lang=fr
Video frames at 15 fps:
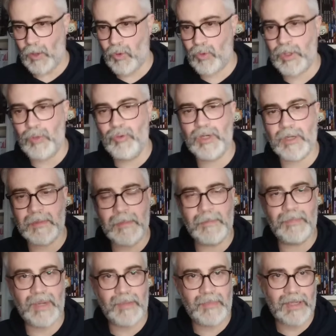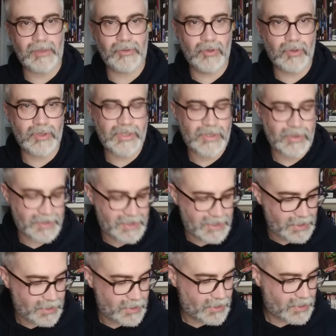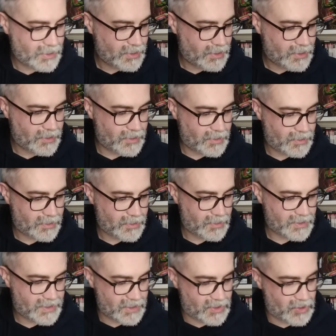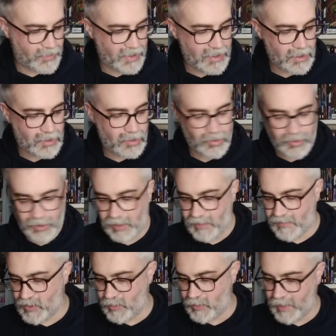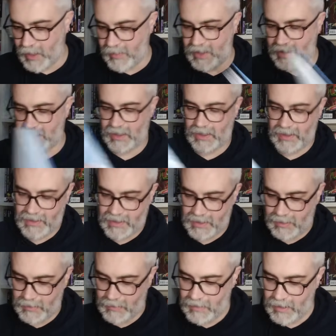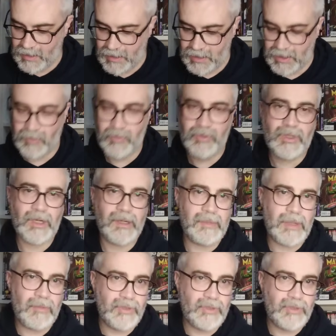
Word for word: on a eu quand même pas mal de grosses sorties cette semaine. Le Dawn of Superman qui est ici, qui coûte quand même la